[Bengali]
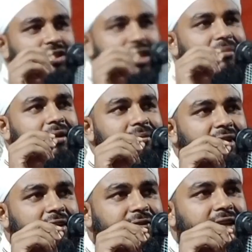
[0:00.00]
শুনিয়ে আমার
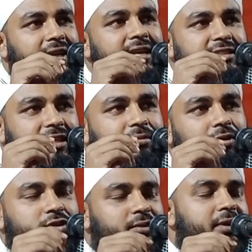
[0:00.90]
মাহফিলের আজকের
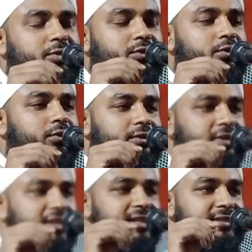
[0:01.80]
বক্তব্য আমি শুরু
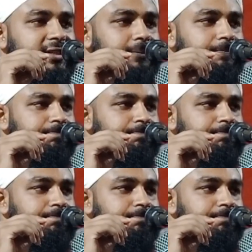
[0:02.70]
করতে যাচ্ছি